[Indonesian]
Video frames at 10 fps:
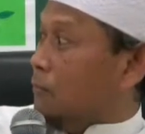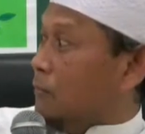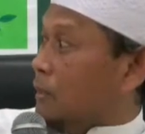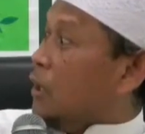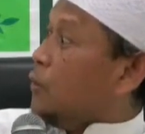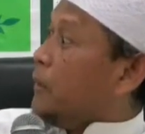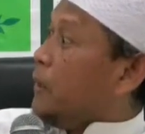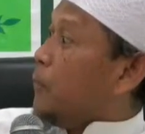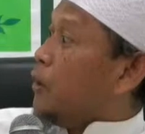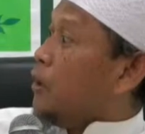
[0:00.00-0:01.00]
kalau
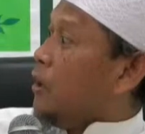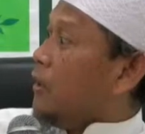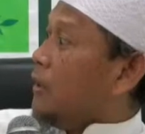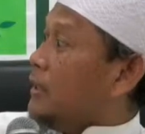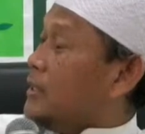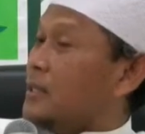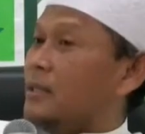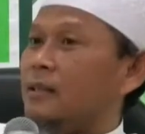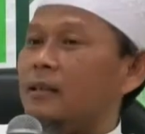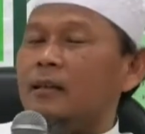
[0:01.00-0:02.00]
pilih pondok di
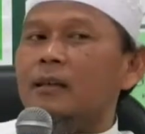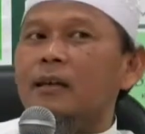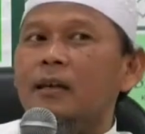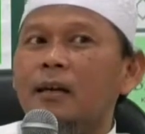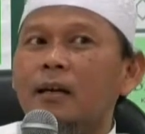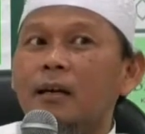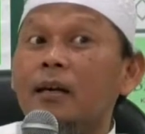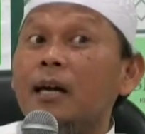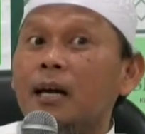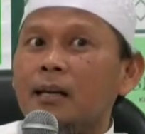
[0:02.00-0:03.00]
sini
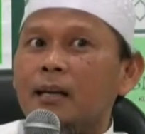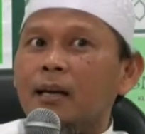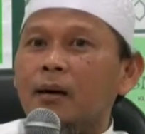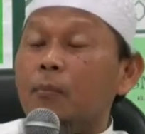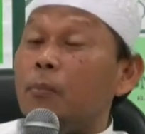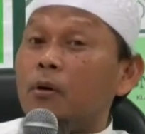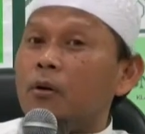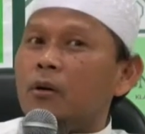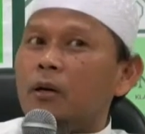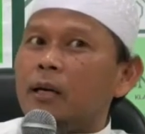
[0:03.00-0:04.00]
karena
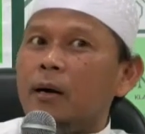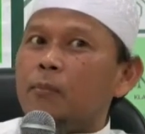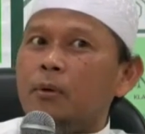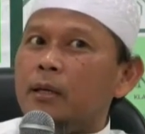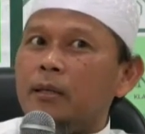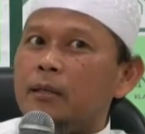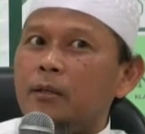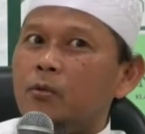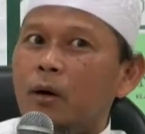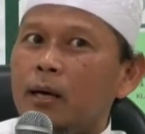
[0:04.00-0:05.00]
pondok nggak boleh
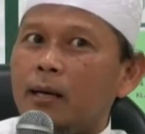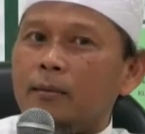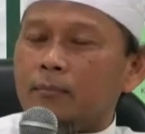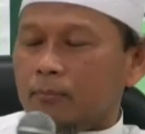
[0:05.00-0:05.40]
diduakan